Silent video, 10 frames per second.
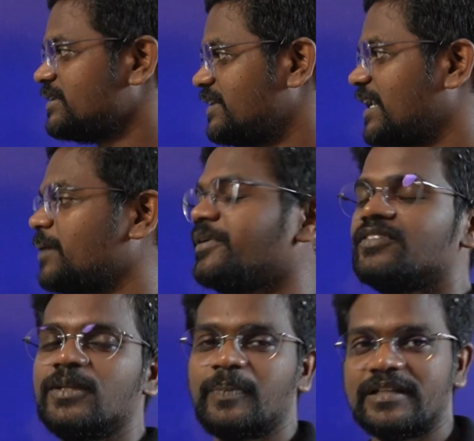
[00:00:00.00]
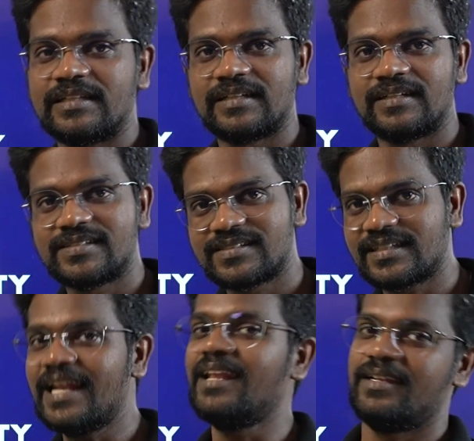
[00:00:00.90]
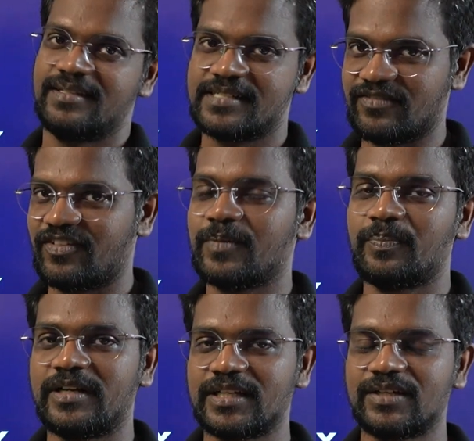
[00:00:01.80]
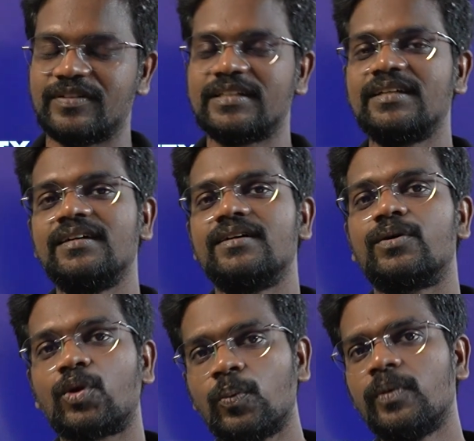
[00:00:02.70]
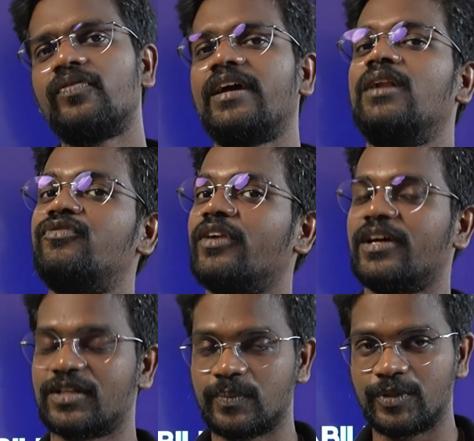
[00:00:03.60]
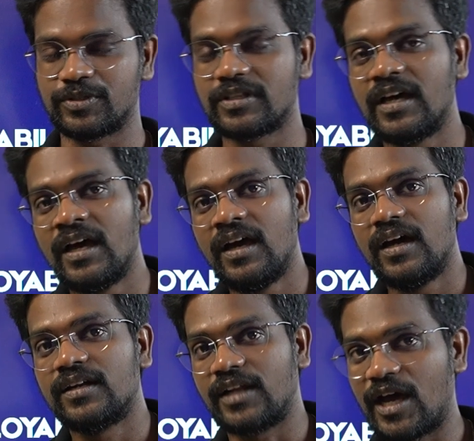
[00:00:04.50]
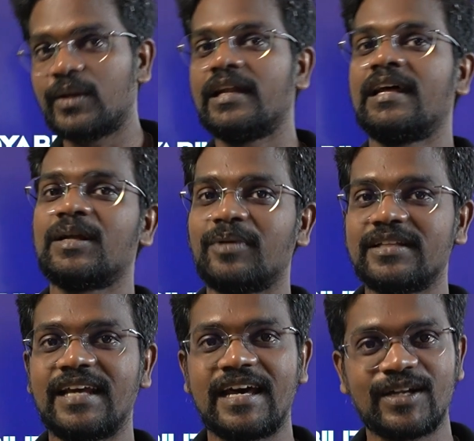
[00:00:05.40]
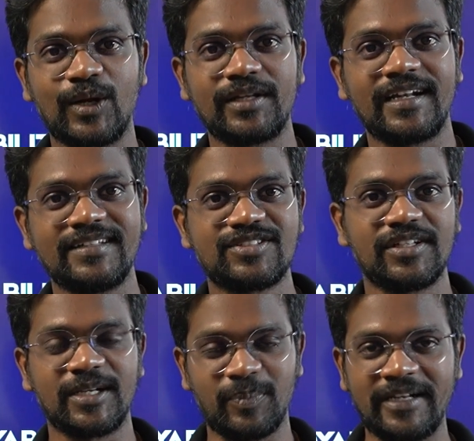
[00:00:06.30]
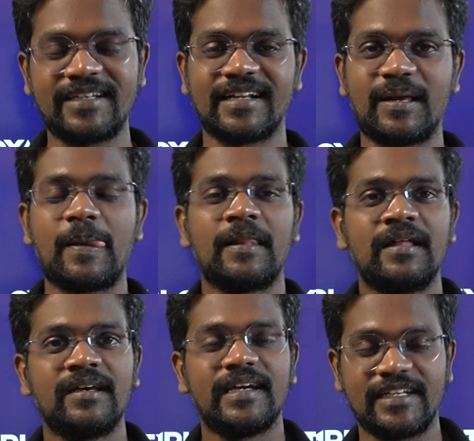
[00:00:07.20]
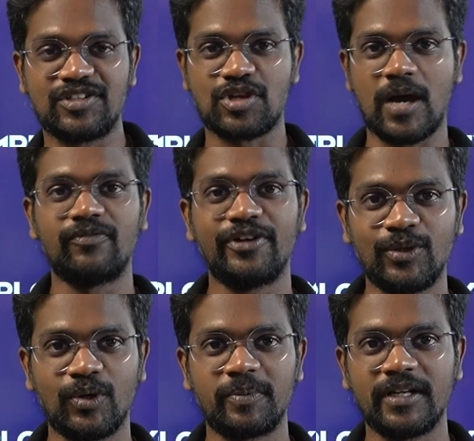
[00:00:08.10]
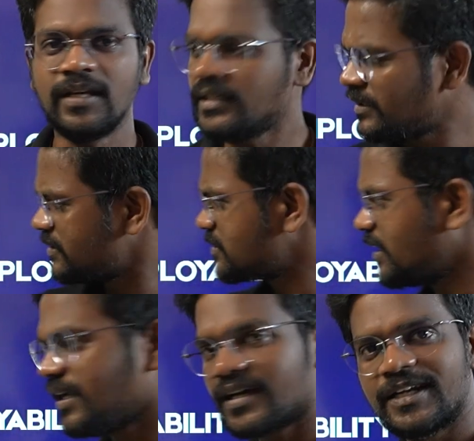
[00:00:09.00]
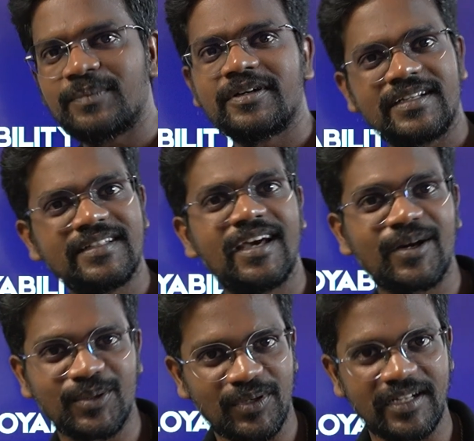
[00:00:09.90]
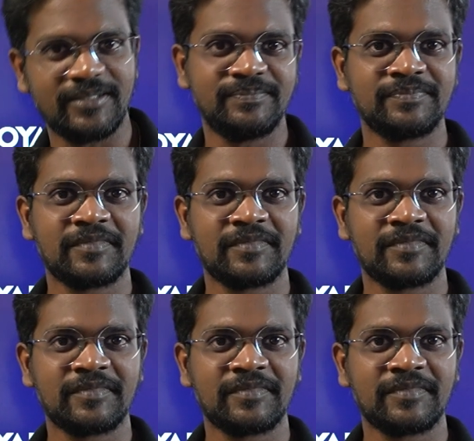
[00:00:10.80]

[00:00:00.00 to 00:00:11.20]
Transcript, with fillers: இது எல்லாமே வந்து பார்த்தீங்கன்னா ஸ்கில் டெவலப்மெண்ட்டுக்கு வந்து ரொம்பவே ஹெல்ப்ஃபுல்லாக இருக்க போகுது நானும் எல்லார மாதிரி ஏரோநாட்டிக்கல் இன்ஜினியரிங் படிக்கிறேன் எனக்கு ஜாப் வேணும் அப்படின்னா இந்த ஸ்கில்லு கண்டிப்பாக இருந்தே ஆகணும்ல